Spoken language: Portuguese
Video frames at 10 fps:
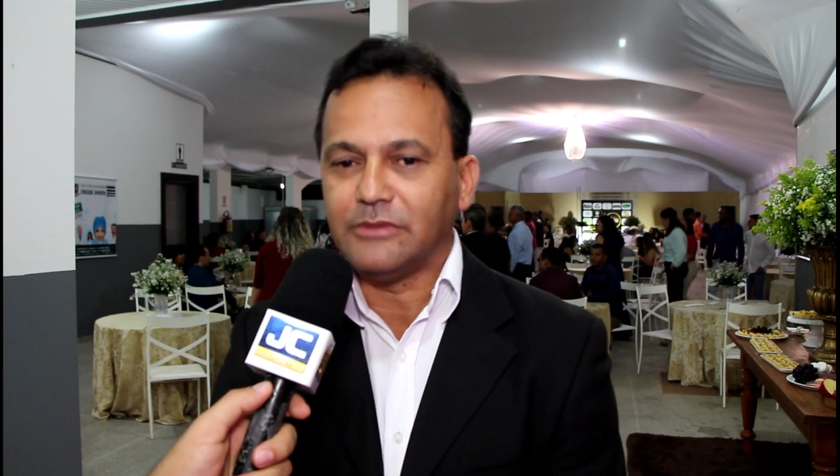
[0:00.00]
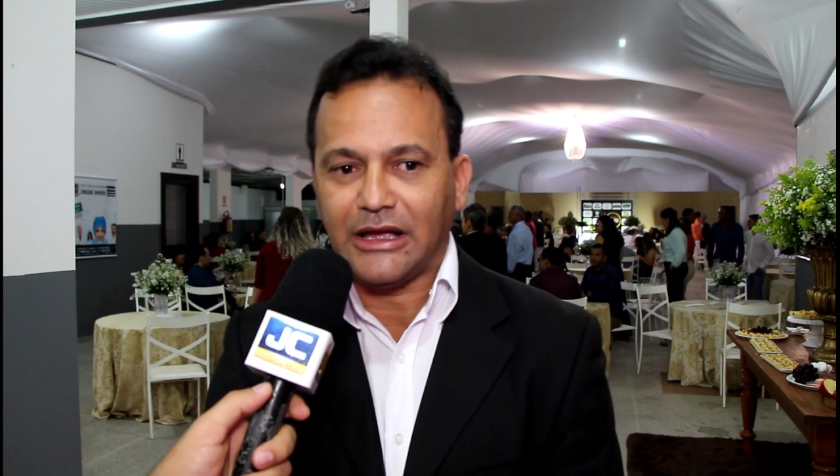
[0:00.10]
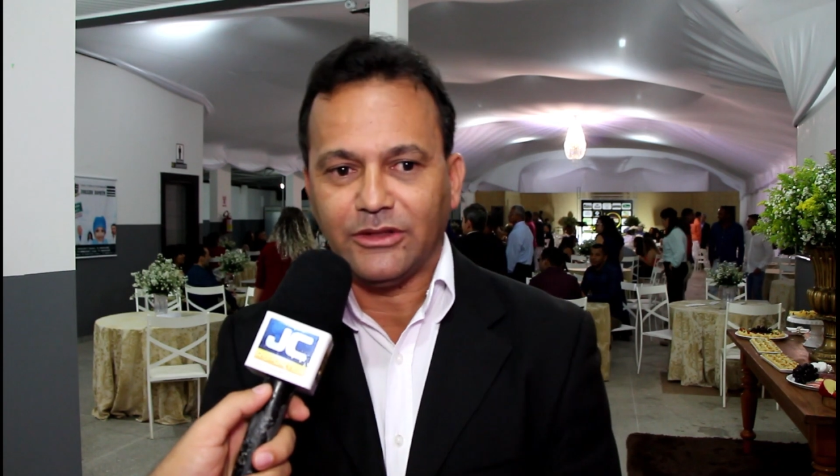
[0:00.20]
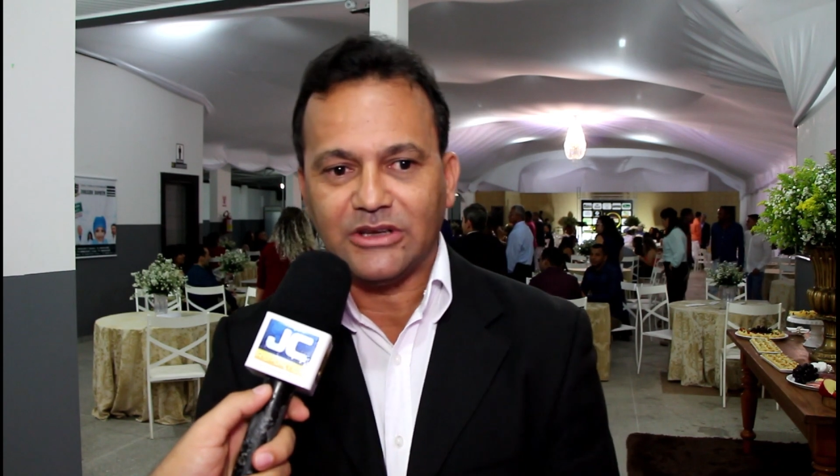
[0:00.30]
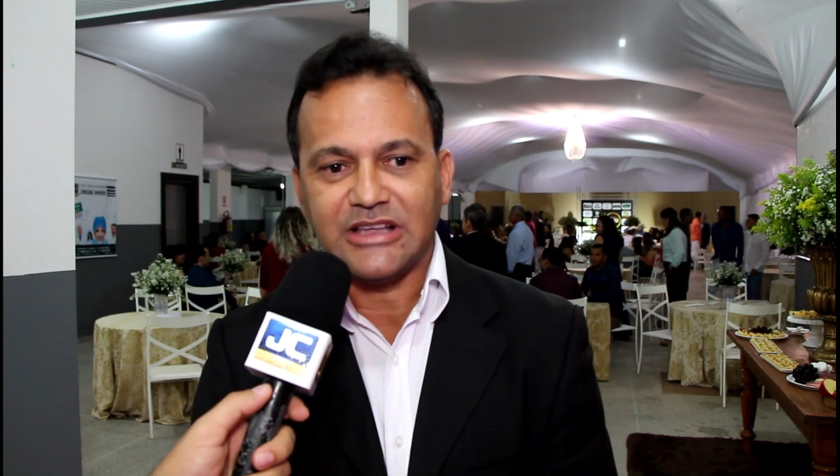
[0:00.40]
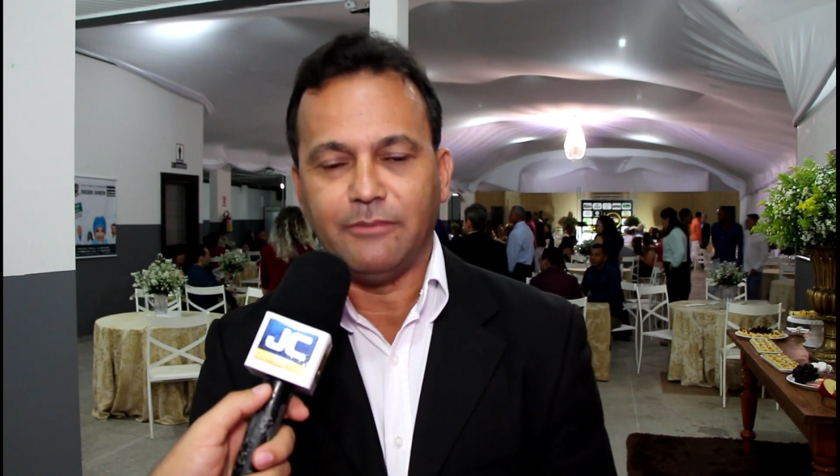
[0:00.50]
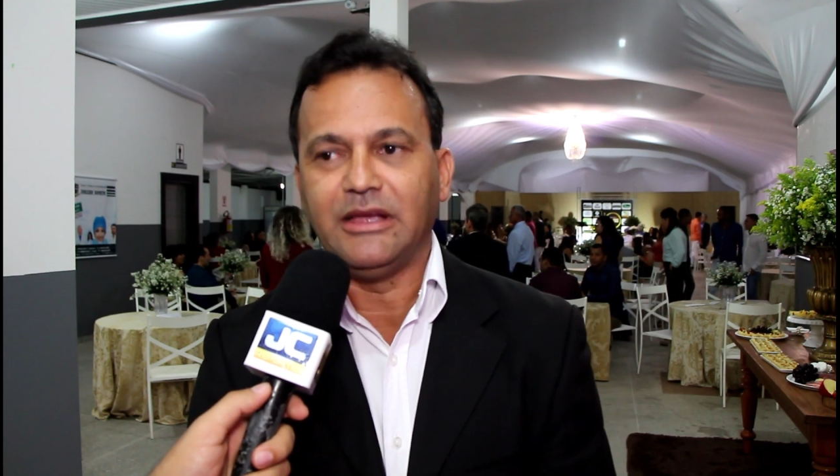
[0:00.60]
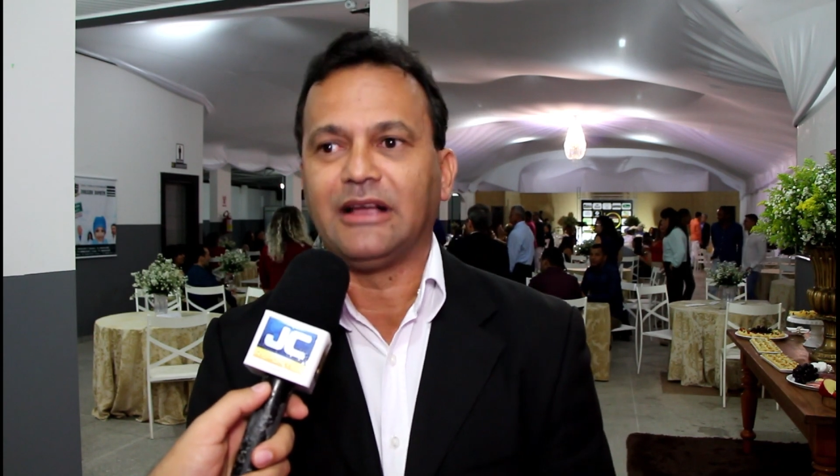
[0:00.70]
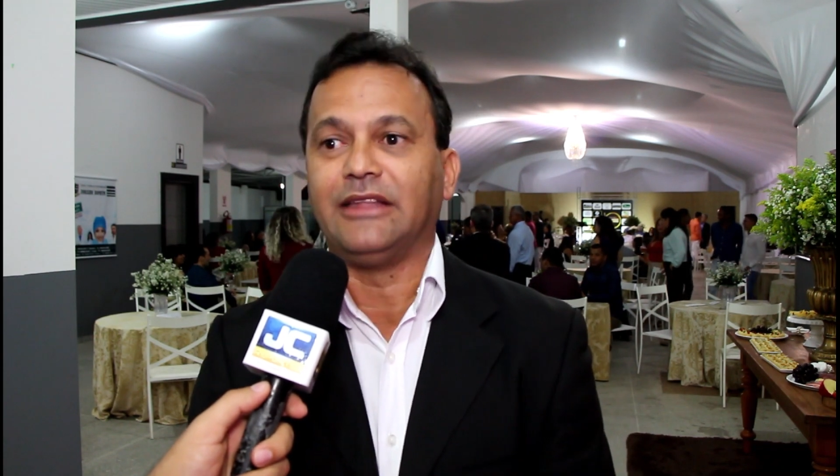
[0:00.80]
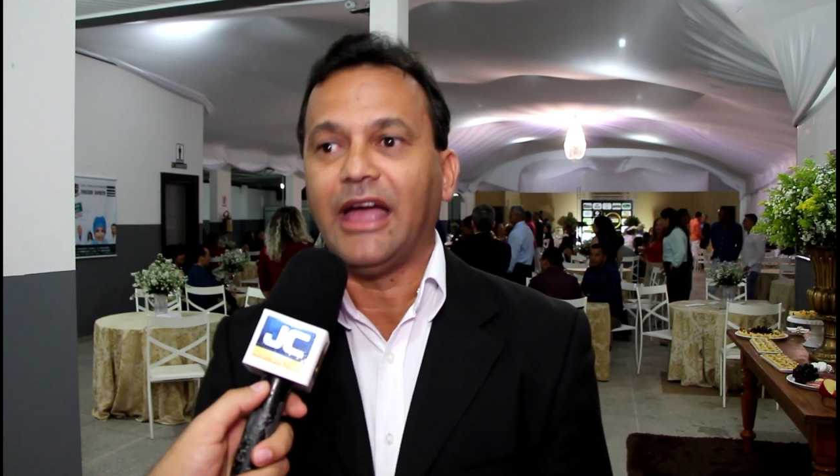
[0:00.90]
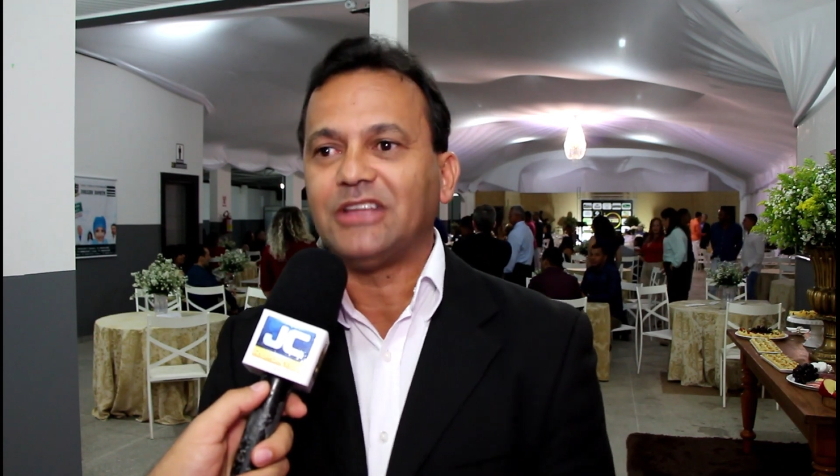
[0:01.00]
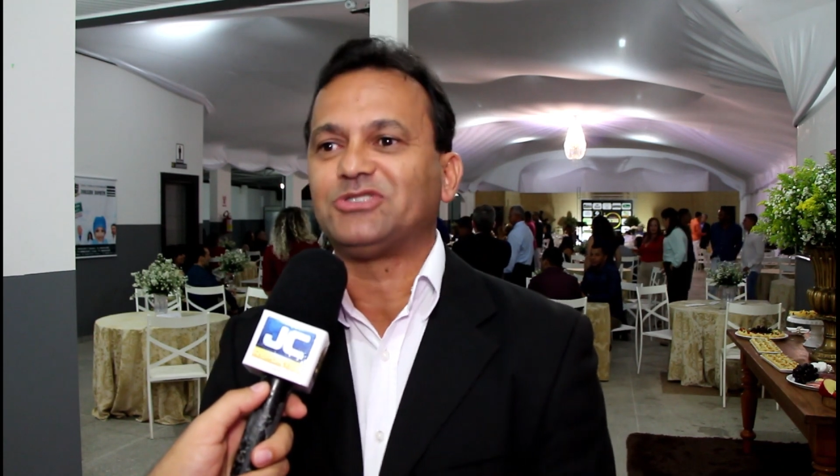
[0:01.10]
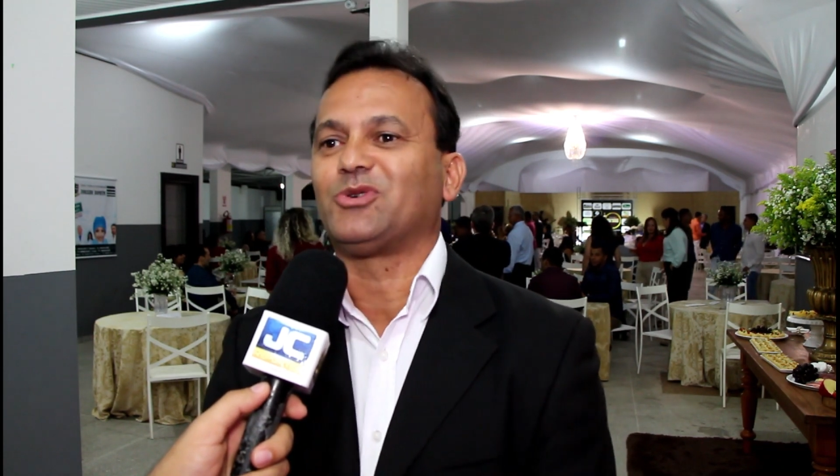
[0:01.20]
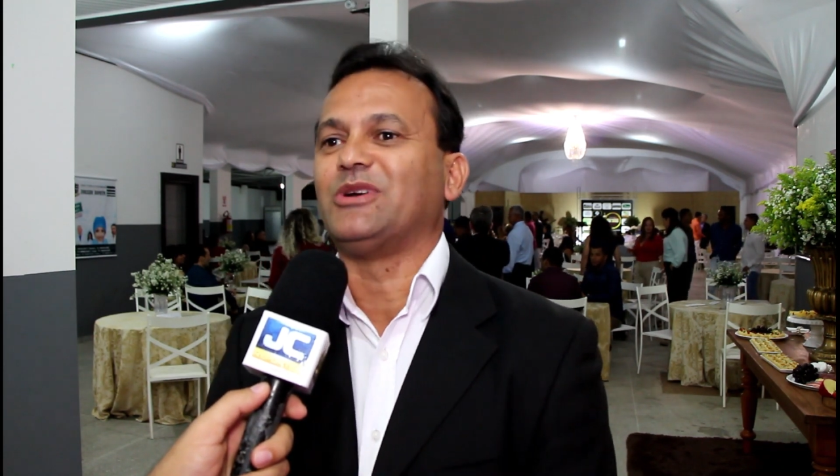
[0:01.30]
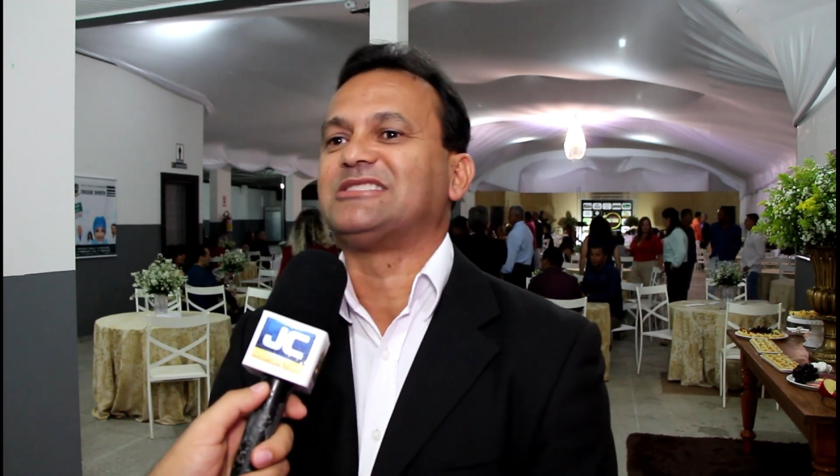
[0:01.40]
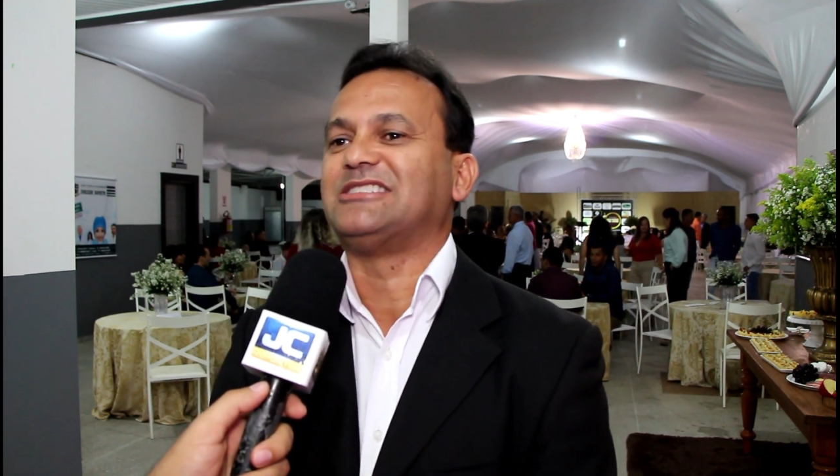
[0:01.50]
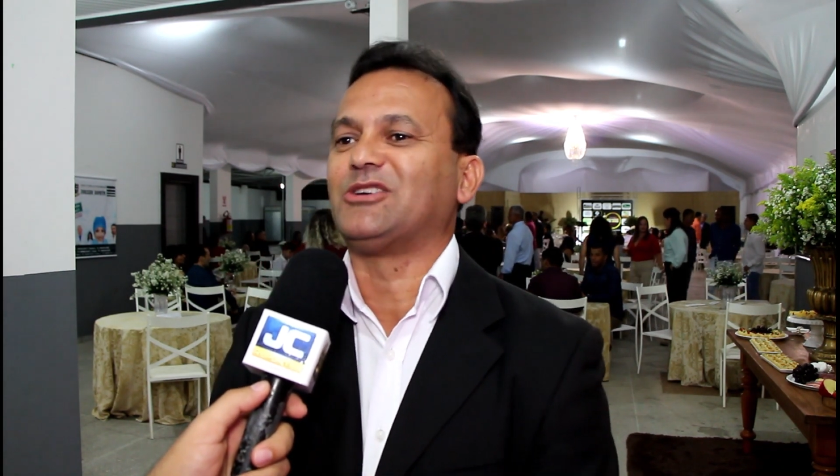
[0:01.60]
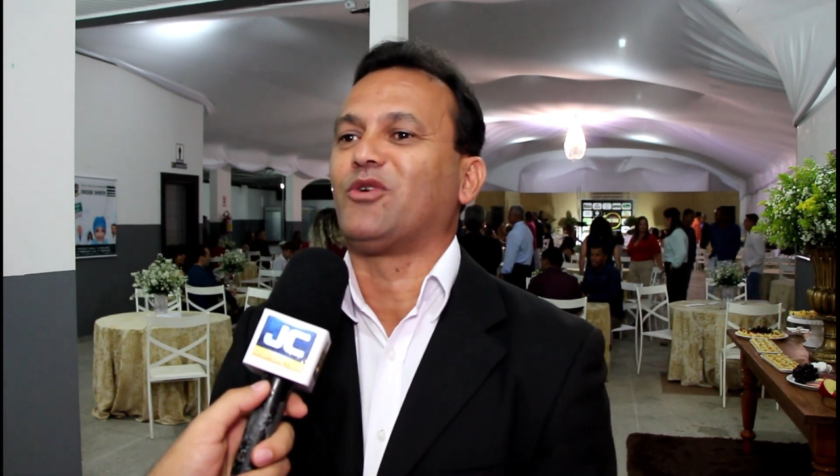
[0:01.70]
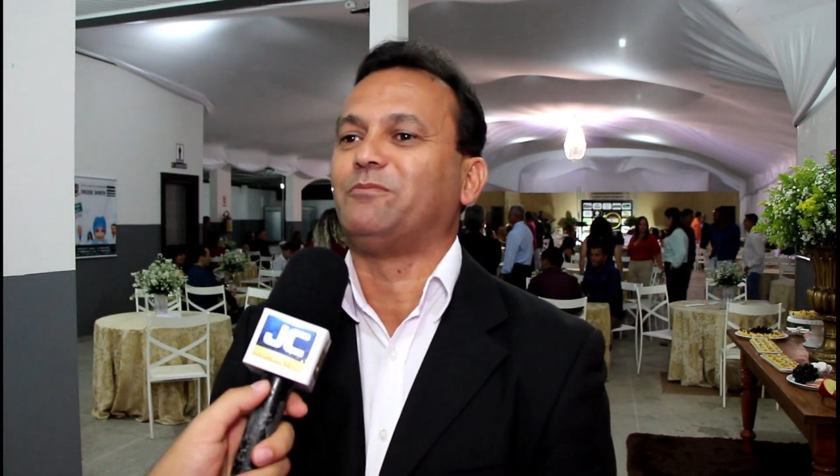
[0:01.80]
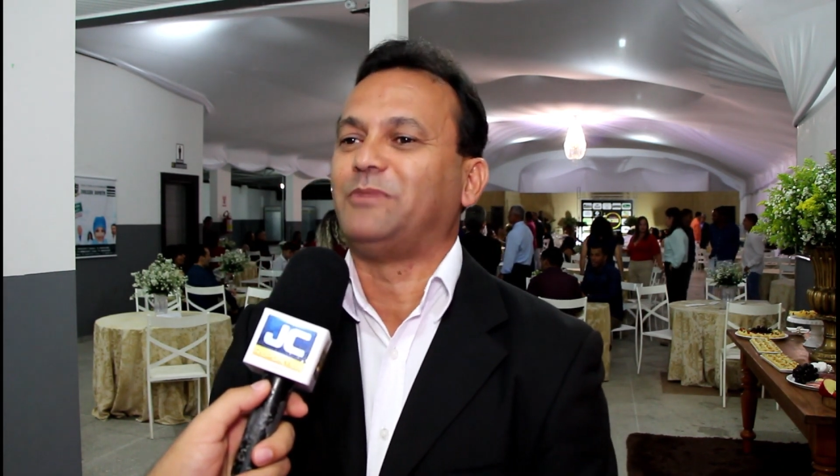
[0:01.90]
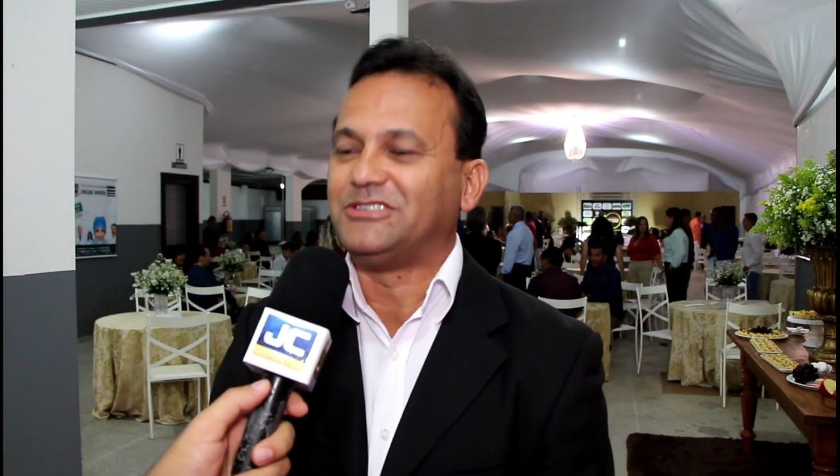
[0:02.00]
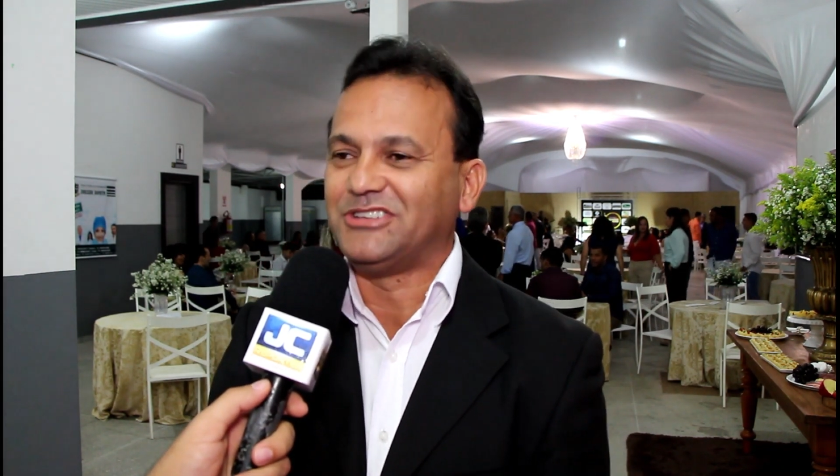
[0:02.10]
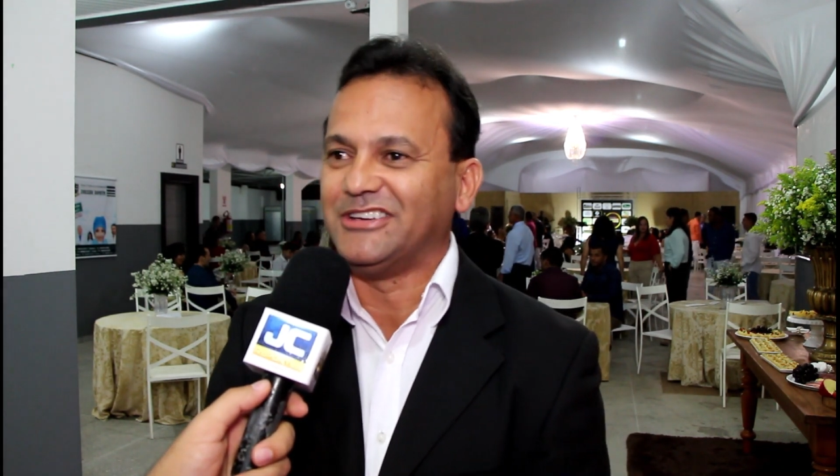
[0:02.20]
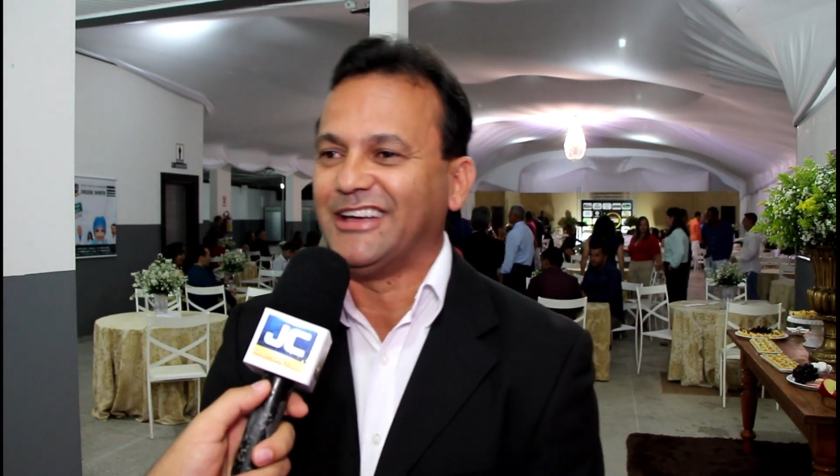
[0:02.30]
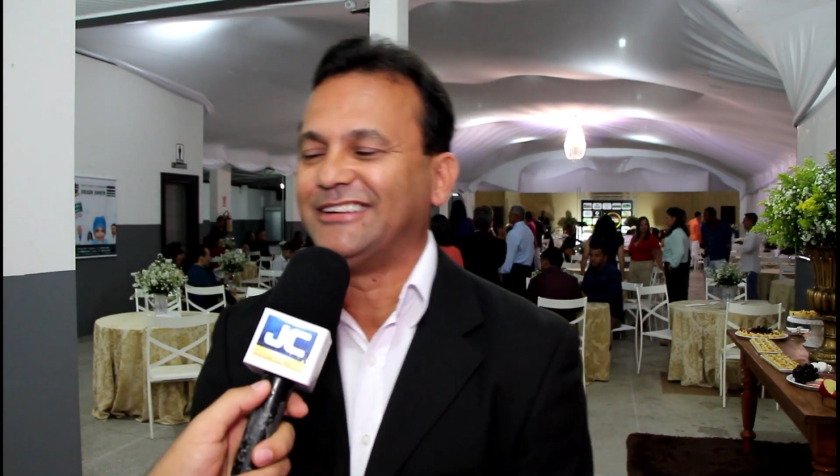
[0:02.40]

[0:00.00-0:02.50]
à nossa amiga Nete, conhecida como Pintinha.